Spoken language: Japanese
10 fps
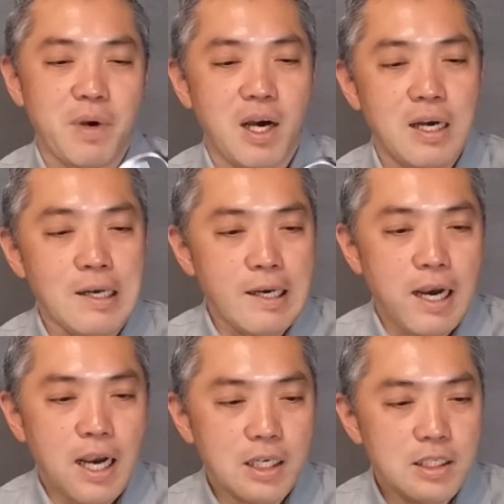ま
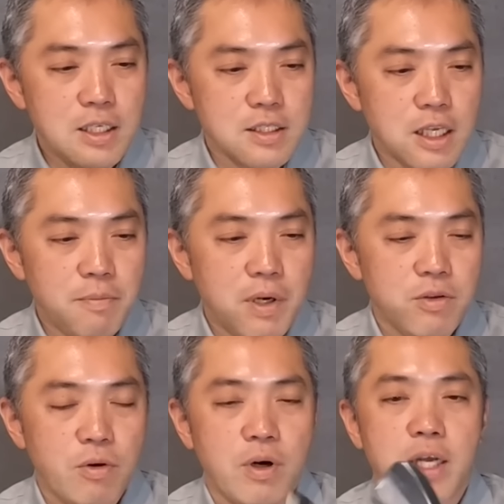あ、
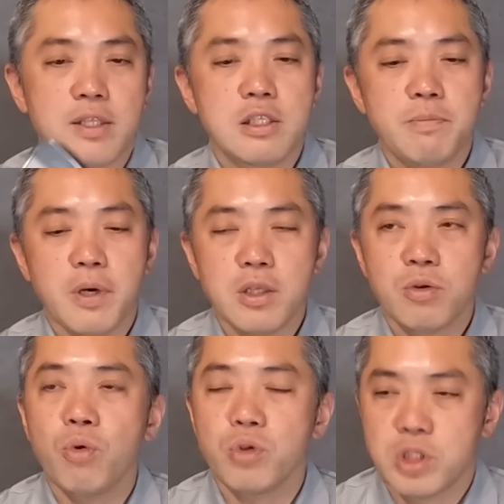i230 の発売
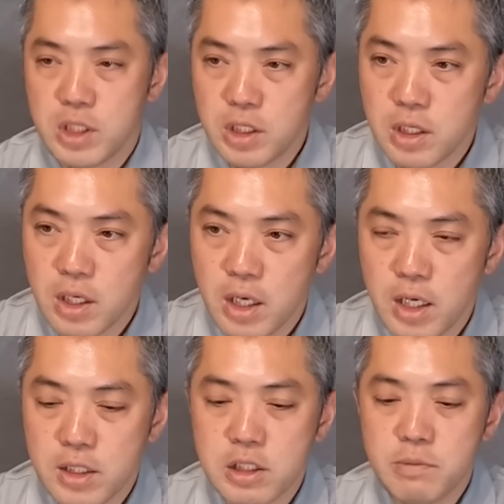当時、
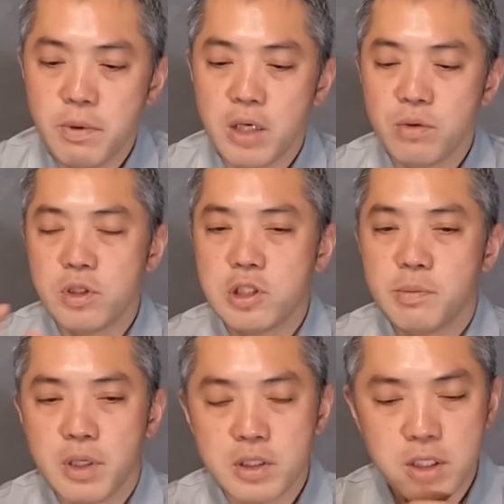発売の
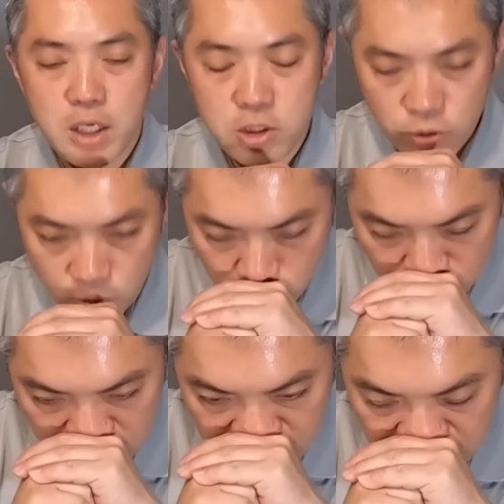一番最初の時